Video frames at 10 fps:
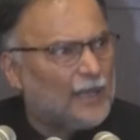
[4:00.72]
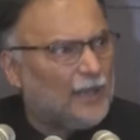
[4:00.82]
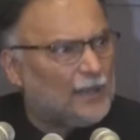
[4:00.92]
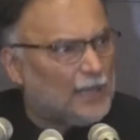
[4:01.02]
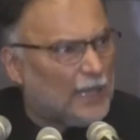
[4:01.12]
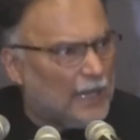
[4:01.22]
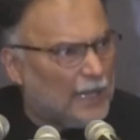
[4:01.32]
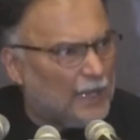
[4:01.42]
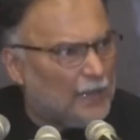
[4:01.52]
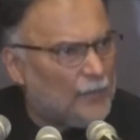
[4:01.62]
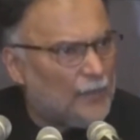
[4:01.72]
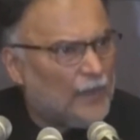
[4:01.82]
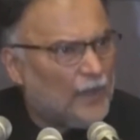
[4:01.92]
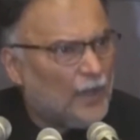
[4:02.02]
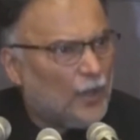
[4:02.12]
के अंदर आए
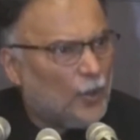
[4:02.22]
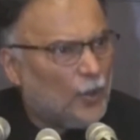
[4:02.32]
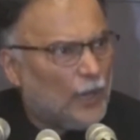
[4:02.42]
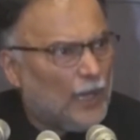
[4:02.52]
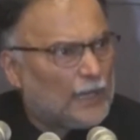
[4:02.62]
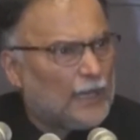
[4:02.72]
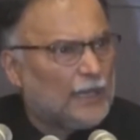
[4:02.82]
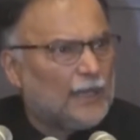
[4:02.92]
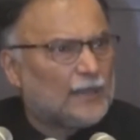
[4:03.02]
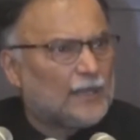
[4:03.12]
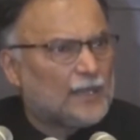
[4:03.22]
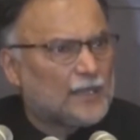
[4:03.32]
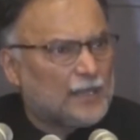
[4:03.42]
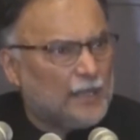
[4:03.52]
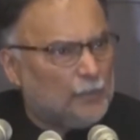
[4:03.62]
हल्के की
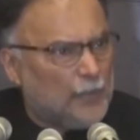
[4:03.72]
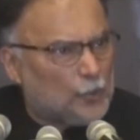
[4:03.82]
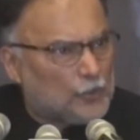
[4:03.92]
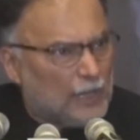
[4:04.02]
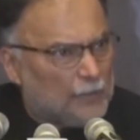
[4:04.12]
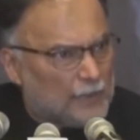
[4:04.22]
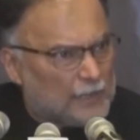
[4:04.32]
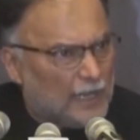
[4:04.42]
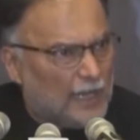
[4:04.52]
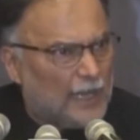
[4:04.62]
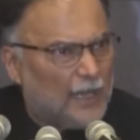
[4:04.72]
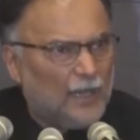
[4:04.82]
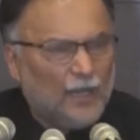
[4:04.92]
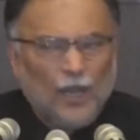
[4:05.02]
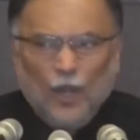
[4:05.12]
तकसीम में उसका वज़न आए
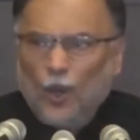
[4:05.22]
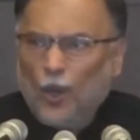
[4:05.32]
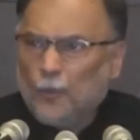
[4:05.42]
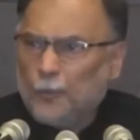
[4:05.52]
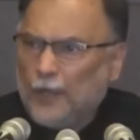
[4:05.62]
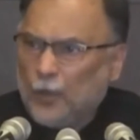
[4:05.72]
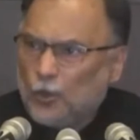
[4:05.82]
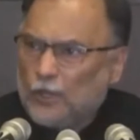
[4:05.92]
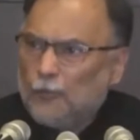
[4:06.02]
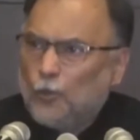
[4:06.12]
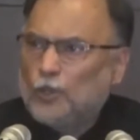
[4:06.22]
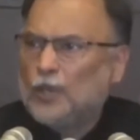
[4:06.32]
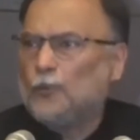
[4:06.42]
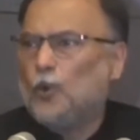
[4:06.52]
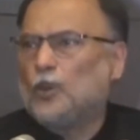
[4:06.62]
और फिर उनके
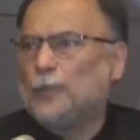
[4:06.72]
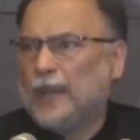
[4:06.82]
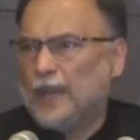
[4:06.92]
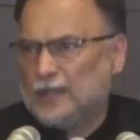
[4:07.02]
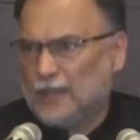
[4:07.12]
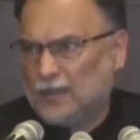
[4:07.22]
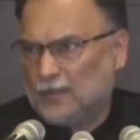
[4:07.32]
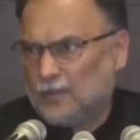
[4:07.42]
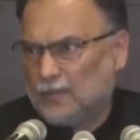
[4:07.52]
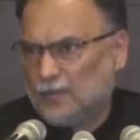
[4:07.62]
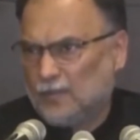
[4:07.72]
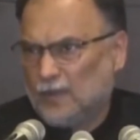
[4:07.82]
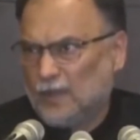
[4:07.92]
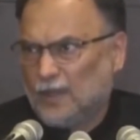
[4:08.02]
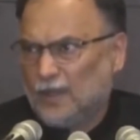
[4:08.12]
वोटर वोट बनाए जाएं
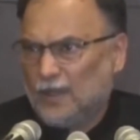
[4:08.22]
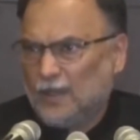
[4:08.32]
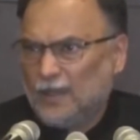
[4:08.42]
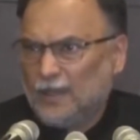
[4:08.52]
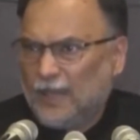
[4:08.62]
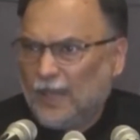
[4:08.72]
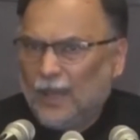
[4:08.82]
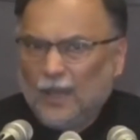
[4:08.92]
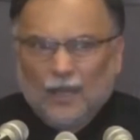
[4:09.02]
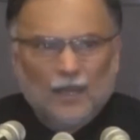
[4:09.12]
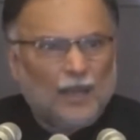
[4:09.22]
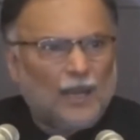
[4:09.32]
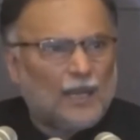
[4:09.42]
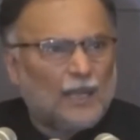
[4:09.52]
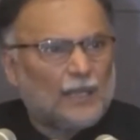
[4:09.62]
ये
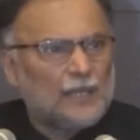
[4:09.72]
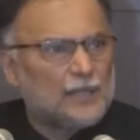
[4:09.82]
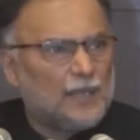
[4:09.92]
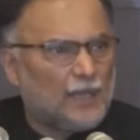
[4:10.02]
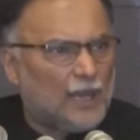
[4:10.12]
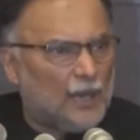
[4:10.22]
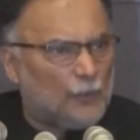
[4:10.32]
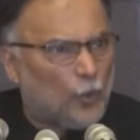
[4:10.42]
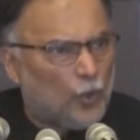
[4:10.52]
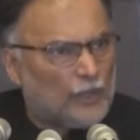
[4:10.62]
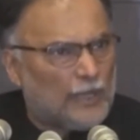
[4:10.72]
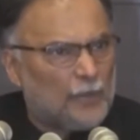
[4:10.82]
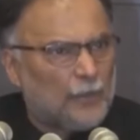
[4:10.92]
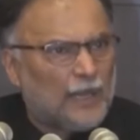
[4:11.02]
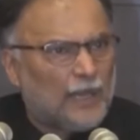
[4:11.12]
अगर किसी का वोट
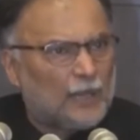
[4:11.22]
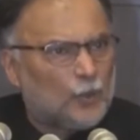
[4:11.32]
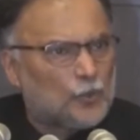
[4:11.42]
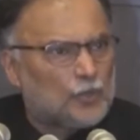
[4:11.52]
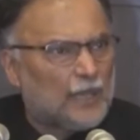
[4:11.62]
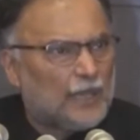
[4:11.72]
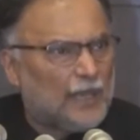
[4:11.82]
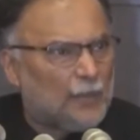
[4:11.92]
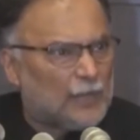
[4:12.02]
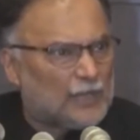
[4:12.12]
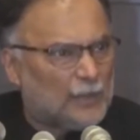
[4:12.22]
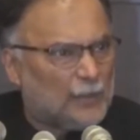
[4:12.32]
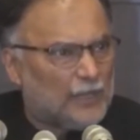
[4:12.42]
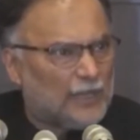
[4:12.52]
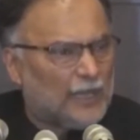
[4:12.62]
नहीं बना तो उसका ये
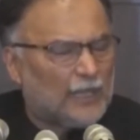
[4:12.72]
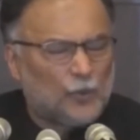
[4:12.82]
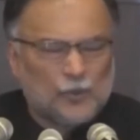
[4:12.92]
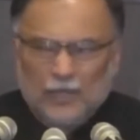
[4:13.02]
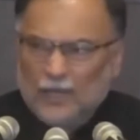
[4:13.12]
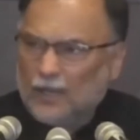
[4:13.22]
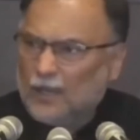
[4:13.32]
मतलब नहीं है कि उसे